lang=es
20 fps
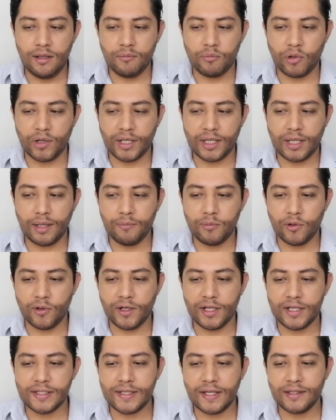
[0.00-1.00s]
Por ejemplo,
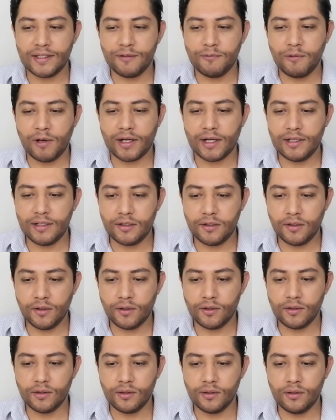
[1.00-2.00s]
en esa antigua
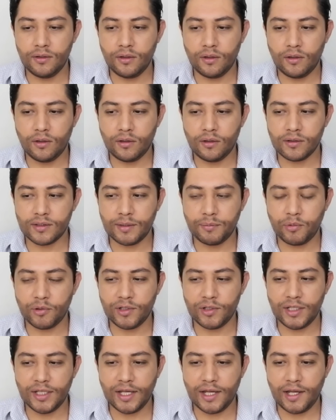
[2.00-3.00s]
religión no se
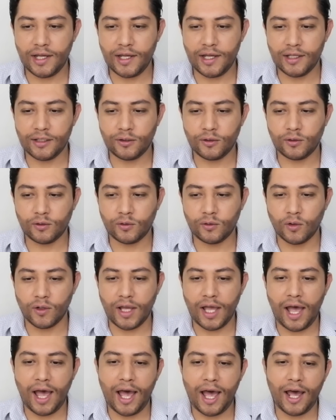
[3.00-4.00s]
podía
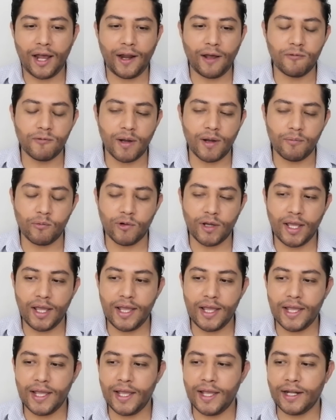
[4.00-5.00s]
tocar a una
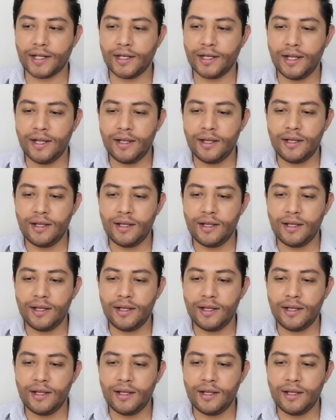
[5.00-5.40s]
mujer,